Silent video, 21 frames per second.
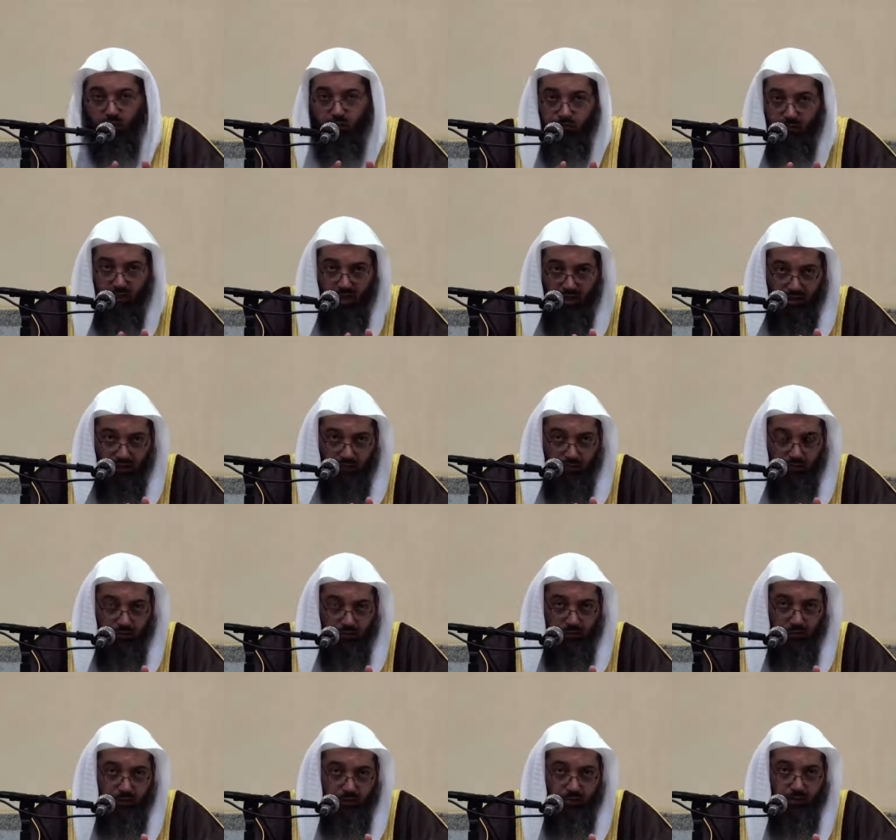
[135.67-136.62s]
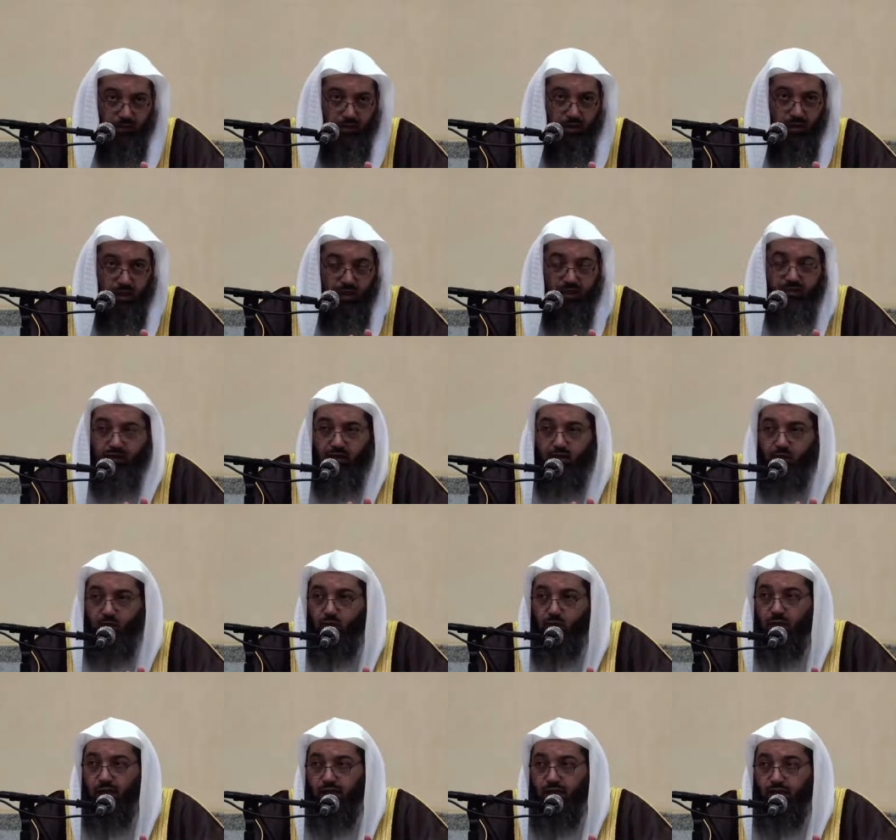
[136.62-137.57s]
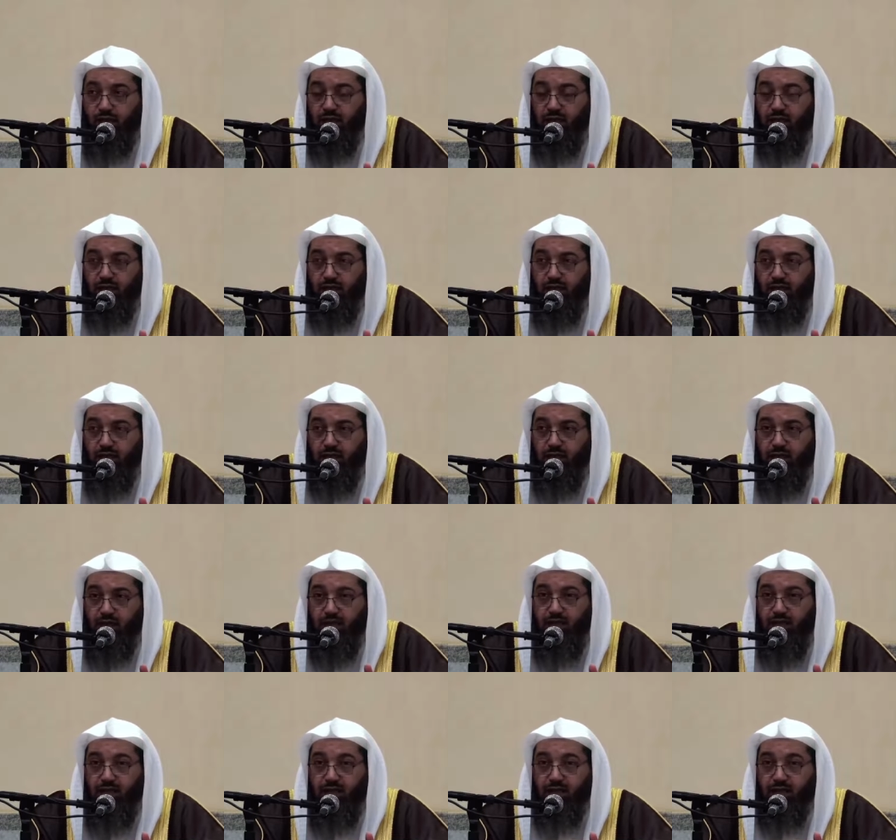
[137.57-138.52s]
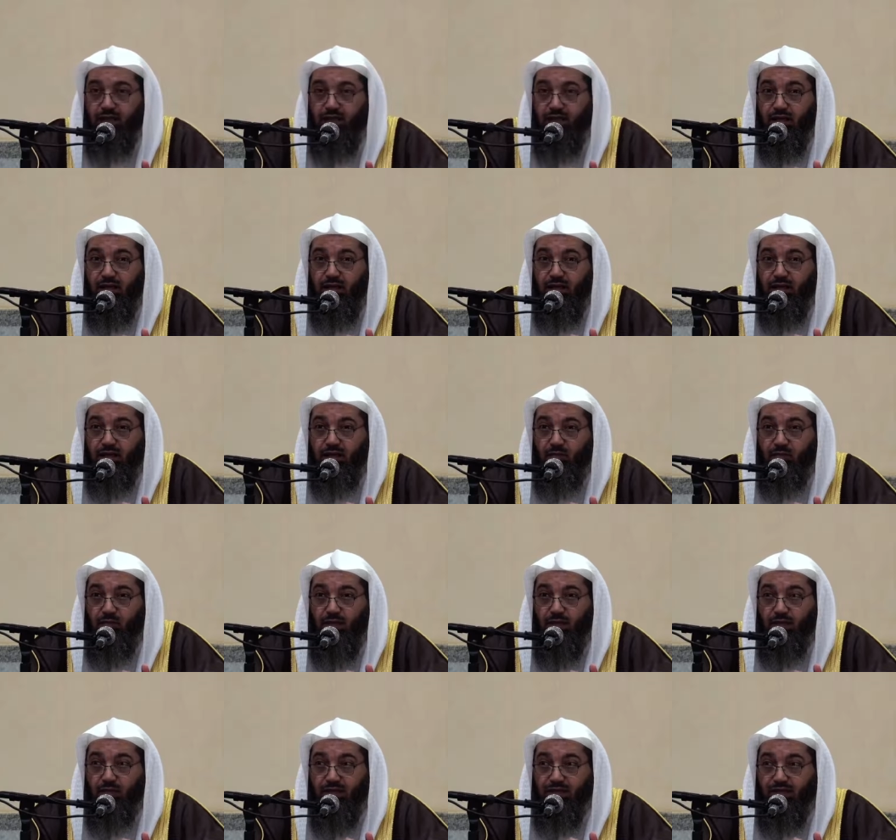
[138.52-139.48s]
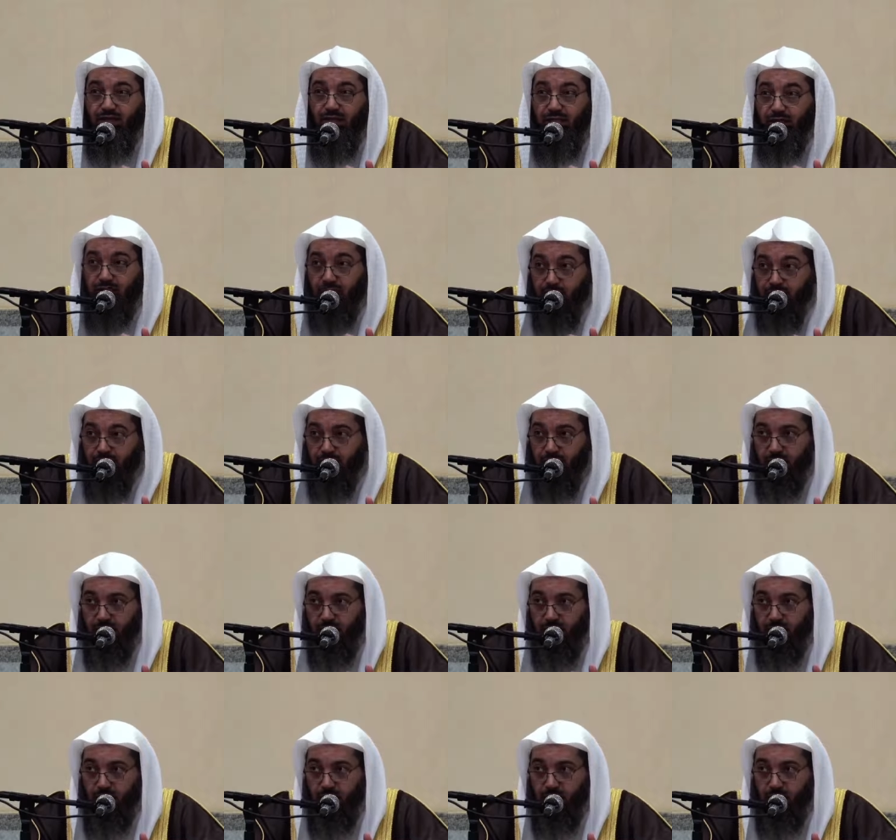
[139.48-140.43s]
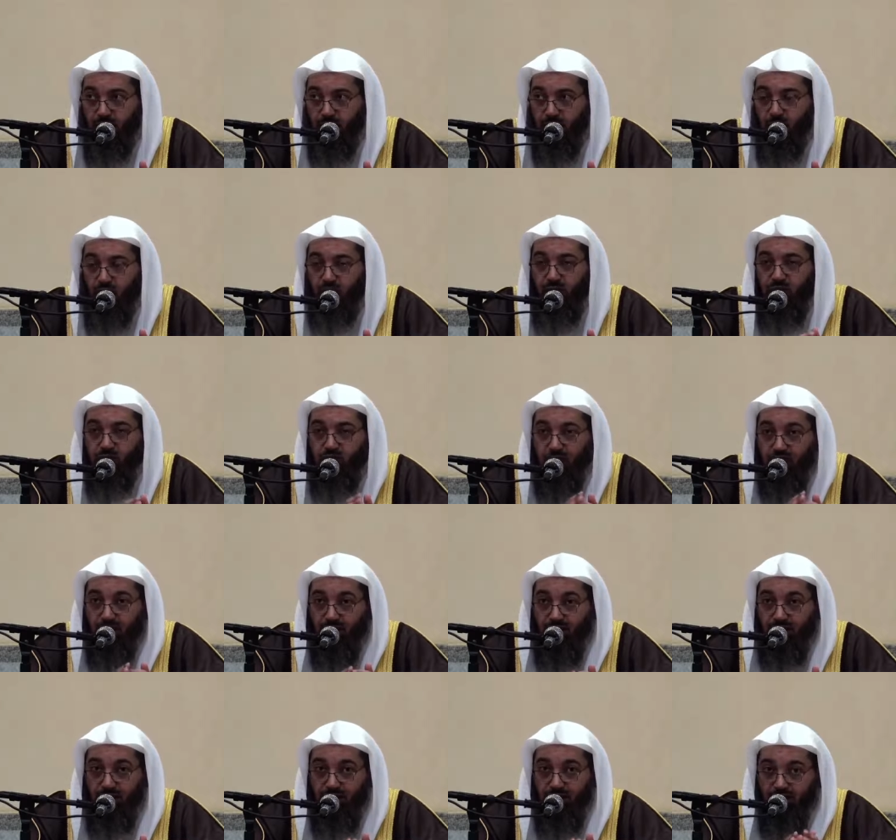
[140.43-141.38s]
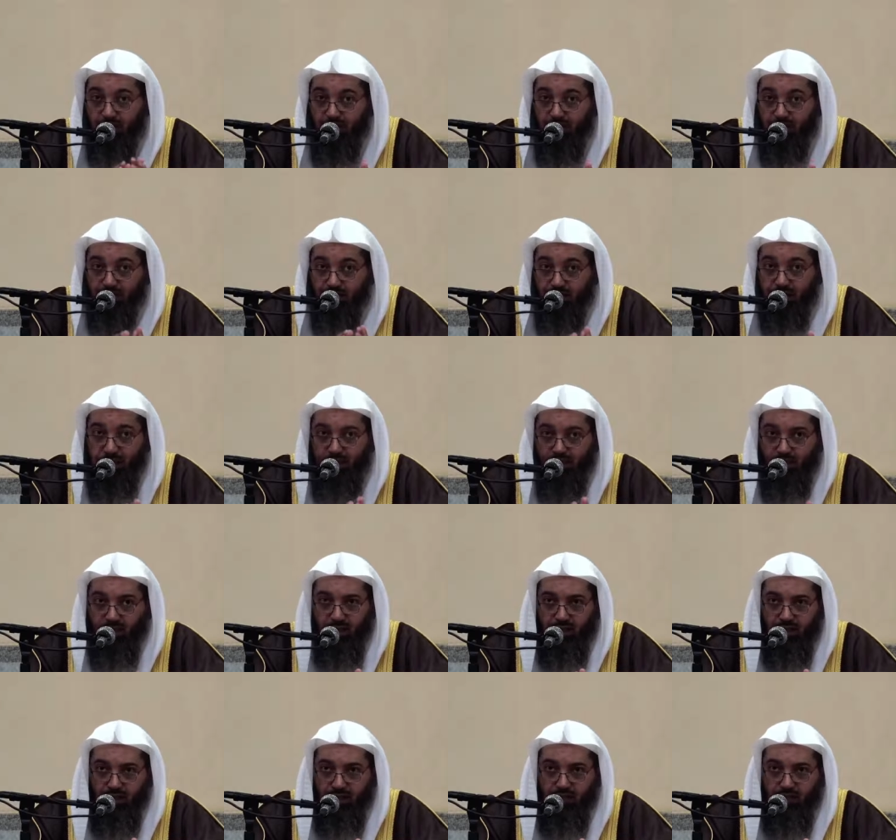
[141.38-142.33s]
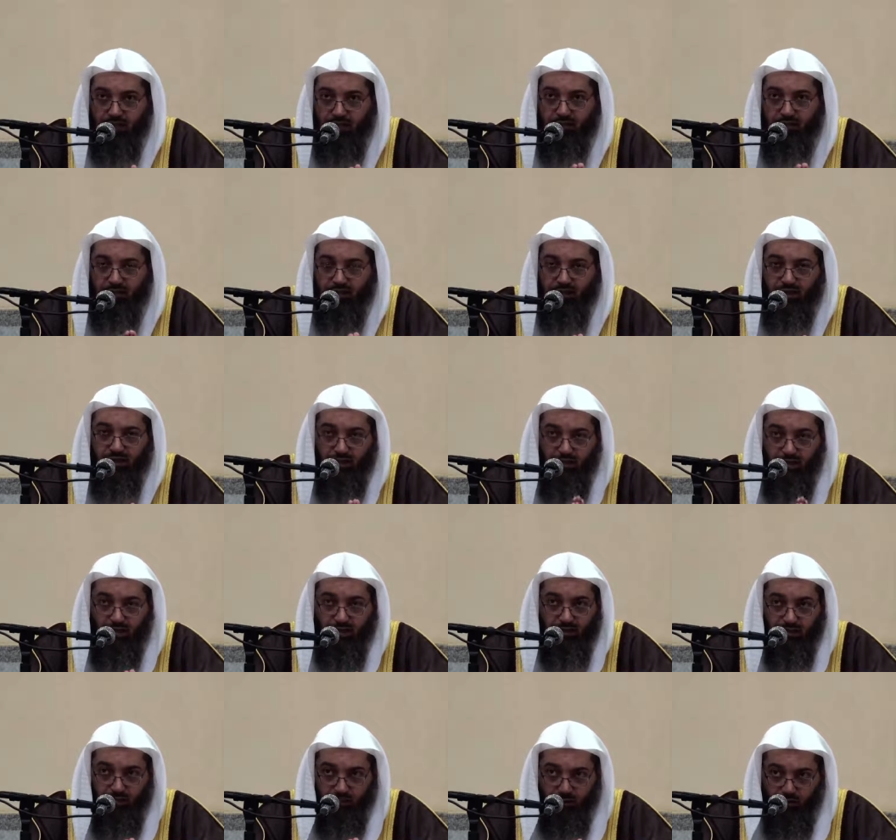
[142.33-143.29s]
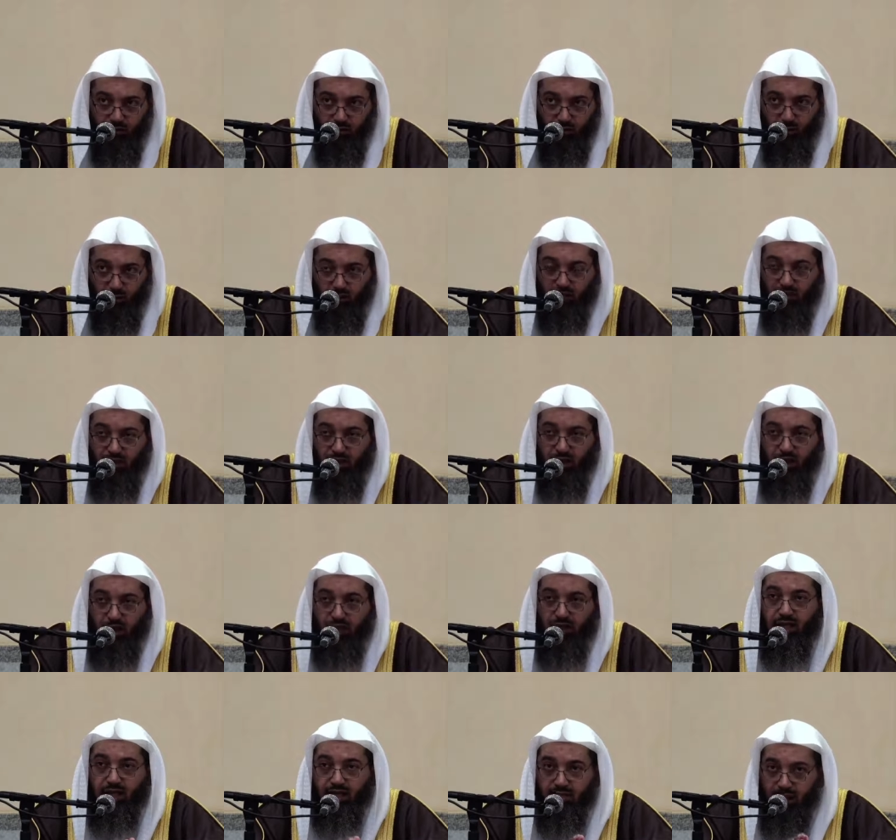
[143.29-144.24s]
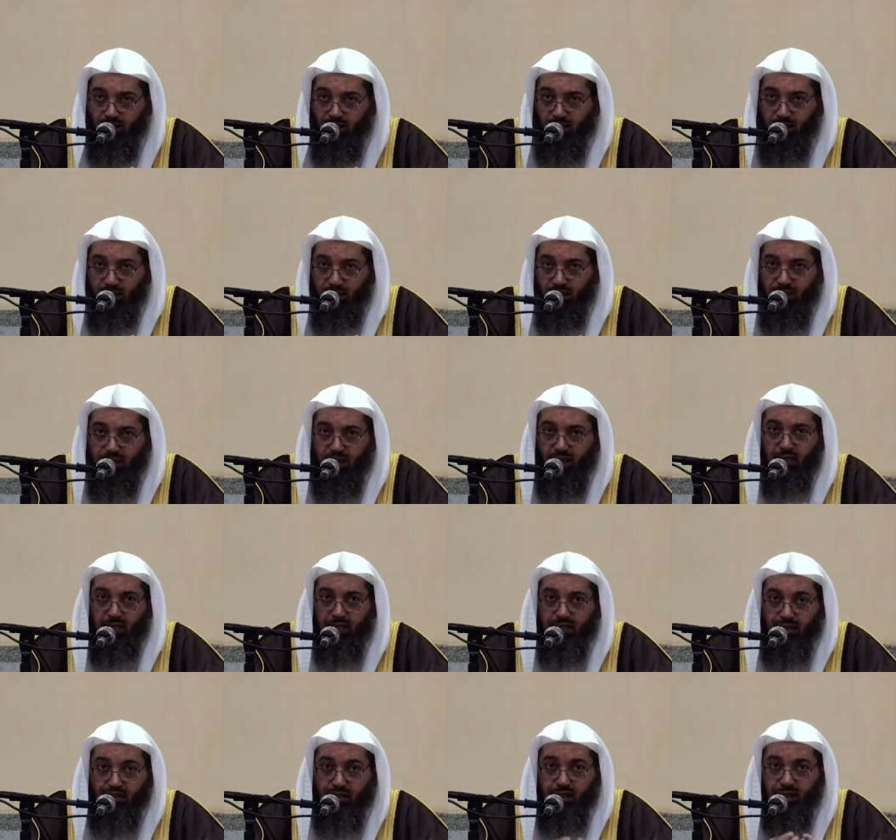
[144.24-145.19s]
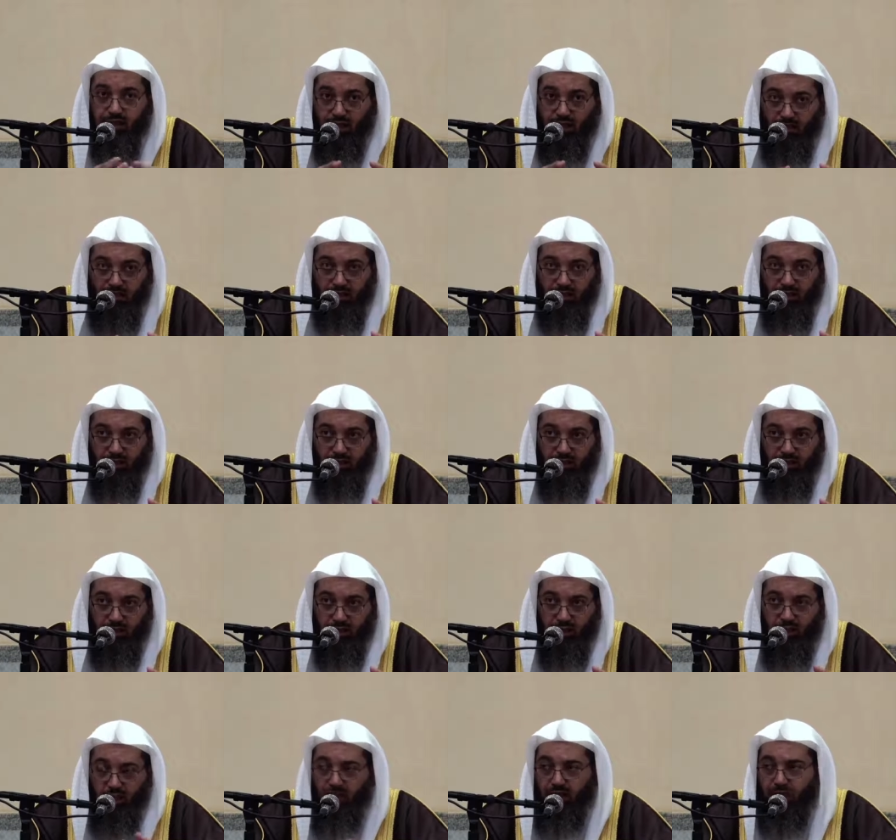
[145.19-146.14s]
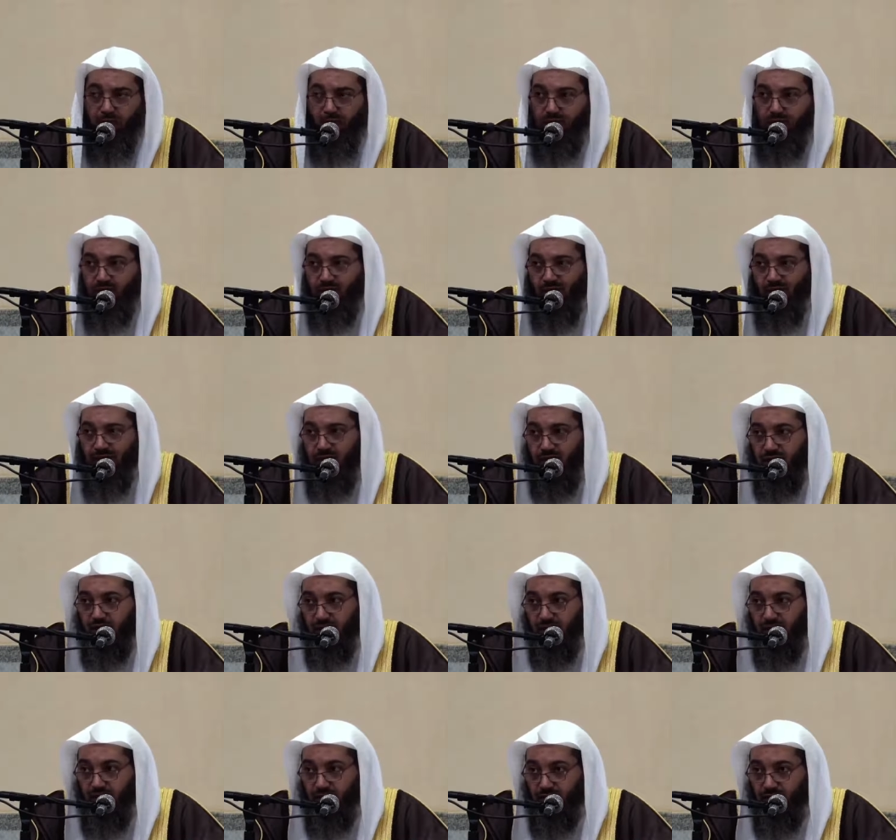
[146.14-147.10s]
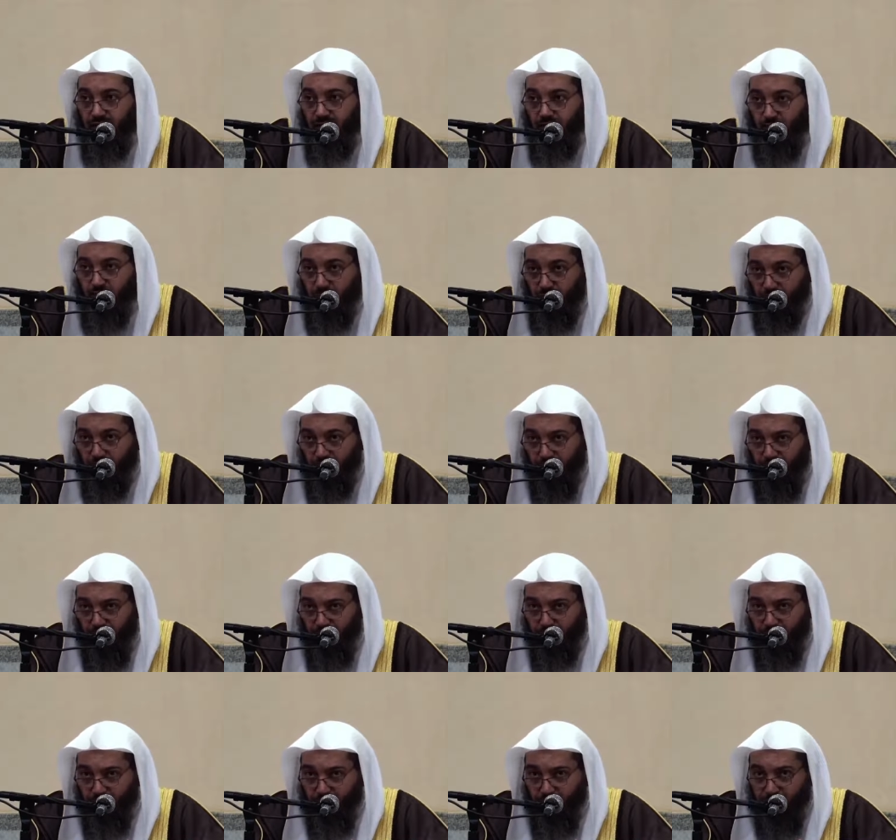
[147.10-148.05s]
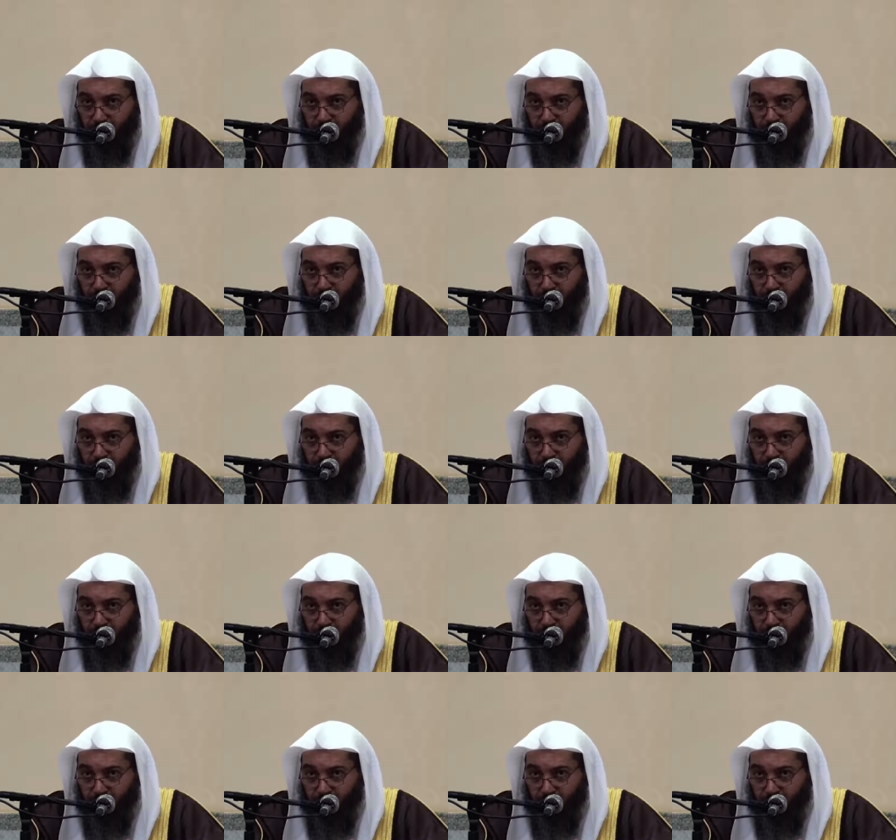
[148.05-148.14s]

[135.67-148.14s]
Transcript: ثم أن تكون على دراية بالمصادر وبالمراجع الأصيلة للفن الذي تدرسه لأجل أن تصل إلى المسألة التي تريدها